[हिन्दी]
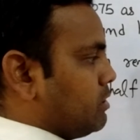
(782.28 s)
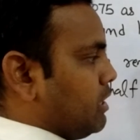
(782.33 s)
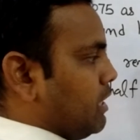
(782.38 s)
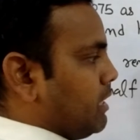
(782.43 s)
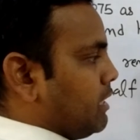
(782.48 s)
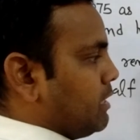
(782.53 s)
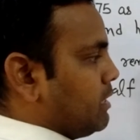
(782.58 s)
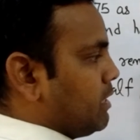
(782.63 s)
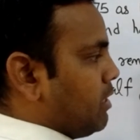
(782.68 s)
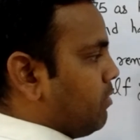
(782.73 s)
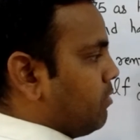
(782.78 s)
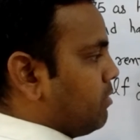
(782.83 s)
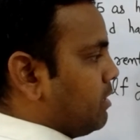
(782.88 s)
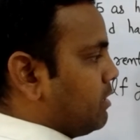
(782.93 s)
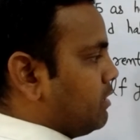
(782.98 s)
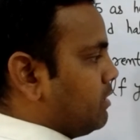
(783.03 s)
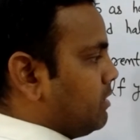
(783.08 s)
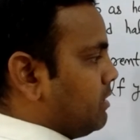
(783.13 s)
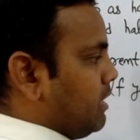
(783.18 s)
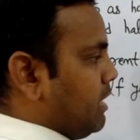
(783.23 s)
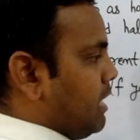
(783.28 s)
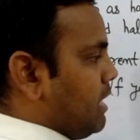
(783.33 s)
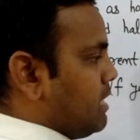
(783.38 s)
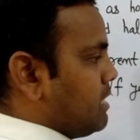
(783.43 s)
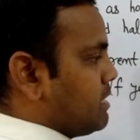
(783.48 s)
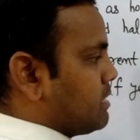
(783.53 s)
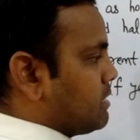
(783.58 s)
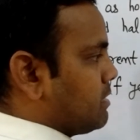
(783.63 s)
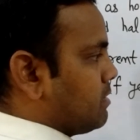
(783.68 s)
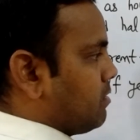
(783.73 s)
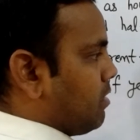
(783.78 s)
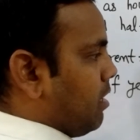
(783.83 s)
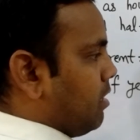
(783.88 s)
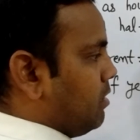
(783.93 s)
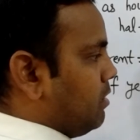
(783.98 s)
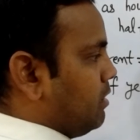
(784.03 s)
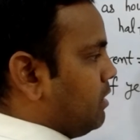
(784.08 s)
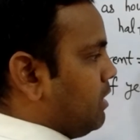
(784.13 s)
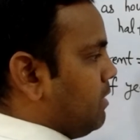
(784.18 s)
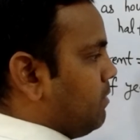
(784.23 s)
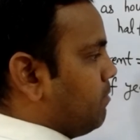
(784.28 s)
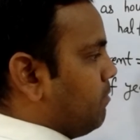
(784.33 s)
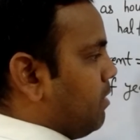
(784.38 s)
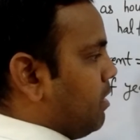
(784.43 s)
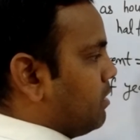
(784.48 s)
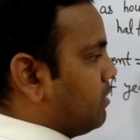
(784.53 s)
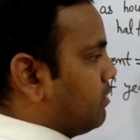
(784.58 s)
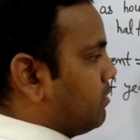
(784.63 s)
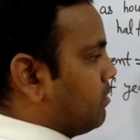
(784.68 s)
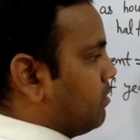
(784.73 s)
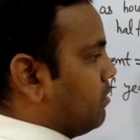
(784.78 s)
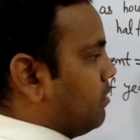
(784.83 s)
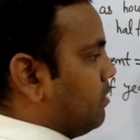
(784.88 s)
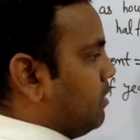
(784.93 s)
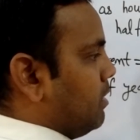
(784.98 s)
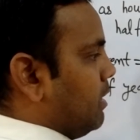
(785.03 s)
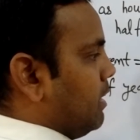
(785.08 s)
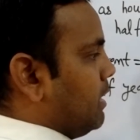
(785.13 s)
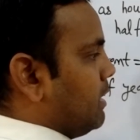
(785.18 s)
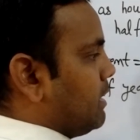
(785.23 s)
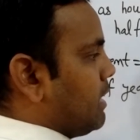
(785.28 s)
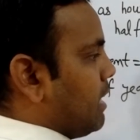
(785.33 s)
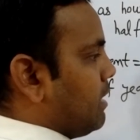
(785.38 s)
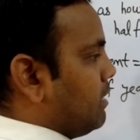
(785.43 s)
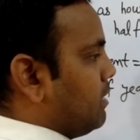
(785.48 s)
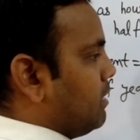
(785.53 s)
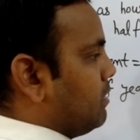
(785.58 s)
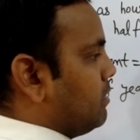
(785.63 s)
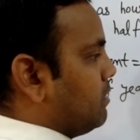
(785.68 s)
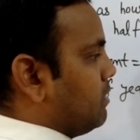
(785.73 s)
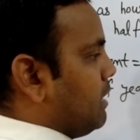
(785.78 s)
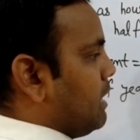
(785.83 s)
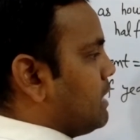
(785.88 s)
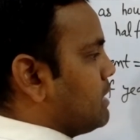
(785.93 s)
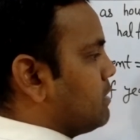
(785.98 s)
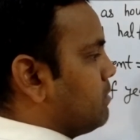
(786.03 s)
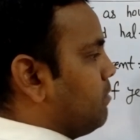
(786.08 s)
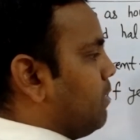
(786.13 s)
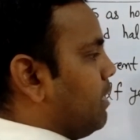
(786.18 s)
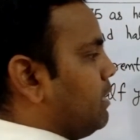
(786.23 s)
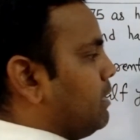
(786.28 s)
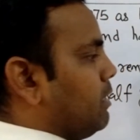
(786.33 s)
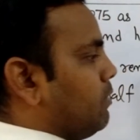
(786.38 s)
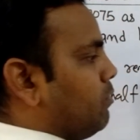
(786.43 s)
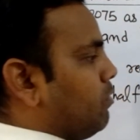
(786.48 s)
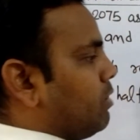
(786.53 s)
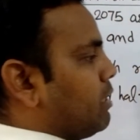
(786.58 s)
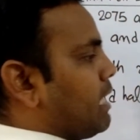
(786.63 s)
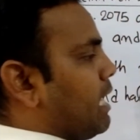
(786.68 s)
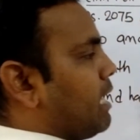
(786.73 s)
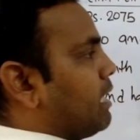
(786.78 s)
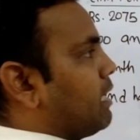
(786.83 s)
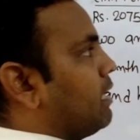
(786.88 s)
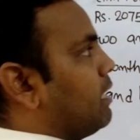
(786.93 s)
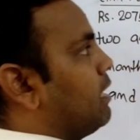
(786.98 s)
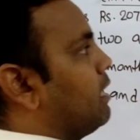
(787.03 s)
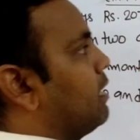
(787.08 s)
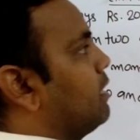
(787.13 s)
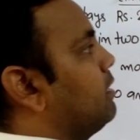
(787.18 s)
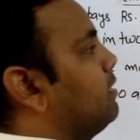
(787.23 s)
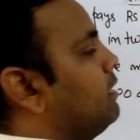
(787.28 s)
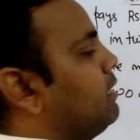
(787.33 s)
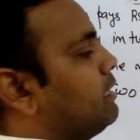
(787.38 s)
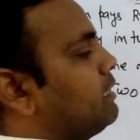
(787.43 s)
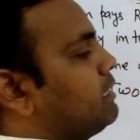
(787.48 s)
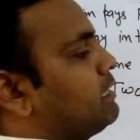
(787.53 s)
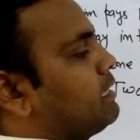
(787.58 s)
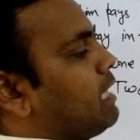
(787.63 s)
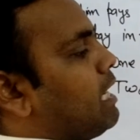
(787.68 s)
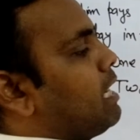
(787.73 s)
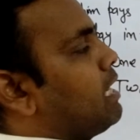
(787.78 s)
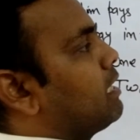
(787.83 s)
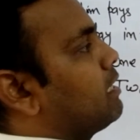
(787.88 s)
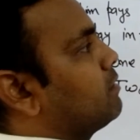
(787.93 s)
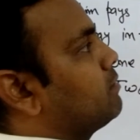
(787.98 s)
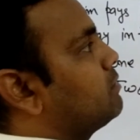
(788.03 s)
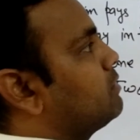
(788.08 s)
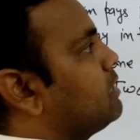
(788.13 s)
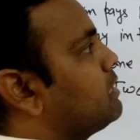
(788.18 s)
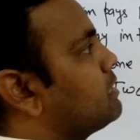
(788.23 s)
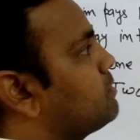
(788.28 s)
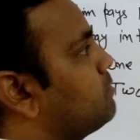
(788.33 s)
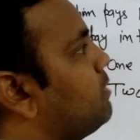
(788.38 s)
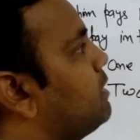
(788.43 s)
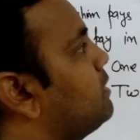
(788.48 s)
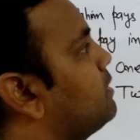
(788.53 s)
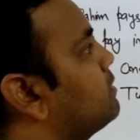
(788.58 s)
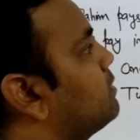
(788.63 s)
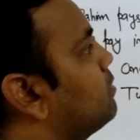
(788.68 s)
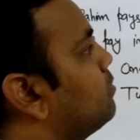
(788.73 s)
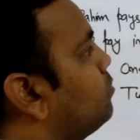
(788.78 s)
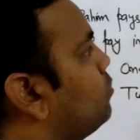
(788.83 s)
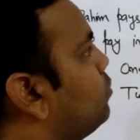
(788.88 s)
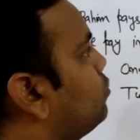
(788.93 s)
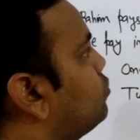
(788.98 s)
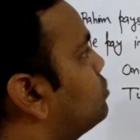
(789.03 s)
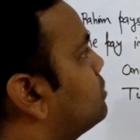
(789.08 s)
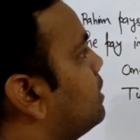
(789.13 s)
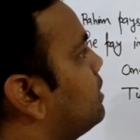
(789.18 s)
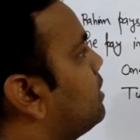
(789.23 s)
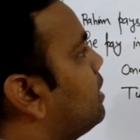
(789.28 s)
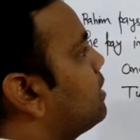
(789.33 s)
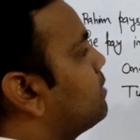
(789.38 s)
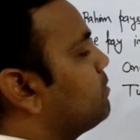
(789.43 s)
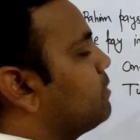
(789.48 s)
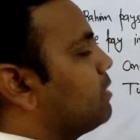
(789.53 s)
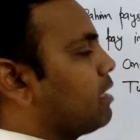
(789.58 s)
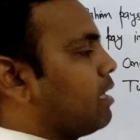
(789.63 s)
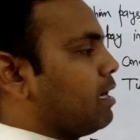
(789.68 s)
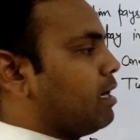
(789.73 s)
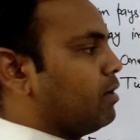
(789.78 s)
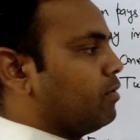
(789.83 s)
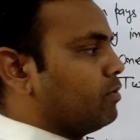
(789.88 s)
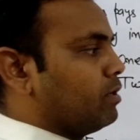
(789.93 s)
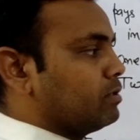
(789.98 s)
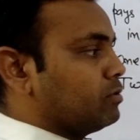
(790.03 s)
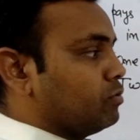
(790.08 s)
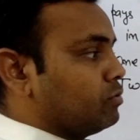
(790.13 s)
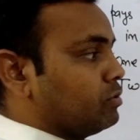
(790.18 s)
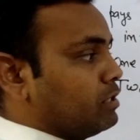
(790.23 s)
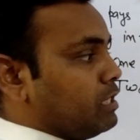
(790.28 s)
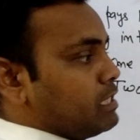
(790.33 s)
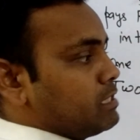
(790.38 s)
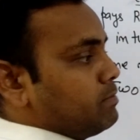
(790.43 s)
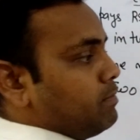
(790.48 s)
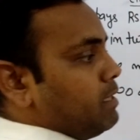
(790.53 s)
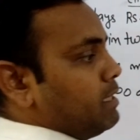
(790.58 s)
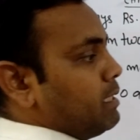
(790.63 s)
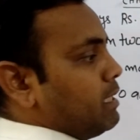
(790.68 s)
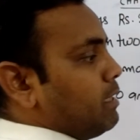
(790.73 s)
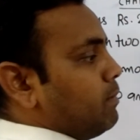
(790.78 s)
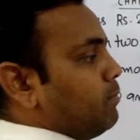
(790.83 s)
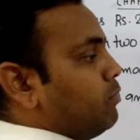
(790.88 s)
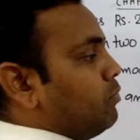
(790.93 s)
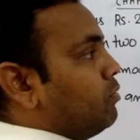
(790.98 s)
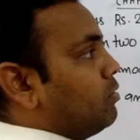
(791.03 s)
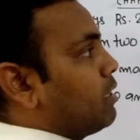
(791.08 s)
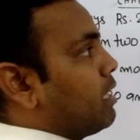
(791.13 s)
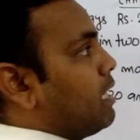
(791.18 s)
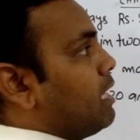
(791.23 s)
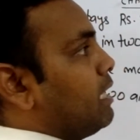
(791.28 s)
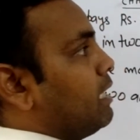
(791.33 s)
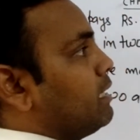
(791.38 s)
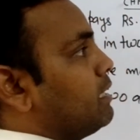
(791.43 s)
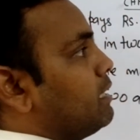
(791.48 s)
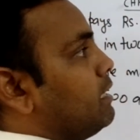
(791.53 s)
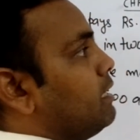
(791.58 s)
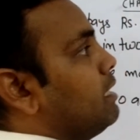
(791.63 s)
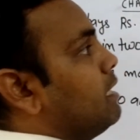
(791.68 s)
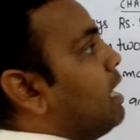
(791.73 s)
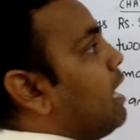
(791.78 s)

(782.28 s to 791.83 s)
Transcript: छः कितना हो गया तीस थर्टी मंथ यानी कि तीस महीने वो क्या कहा कहाँ तीस महीने तक वो उसके घर में रहा होगा तो तीस महीने का बोल रहा है कि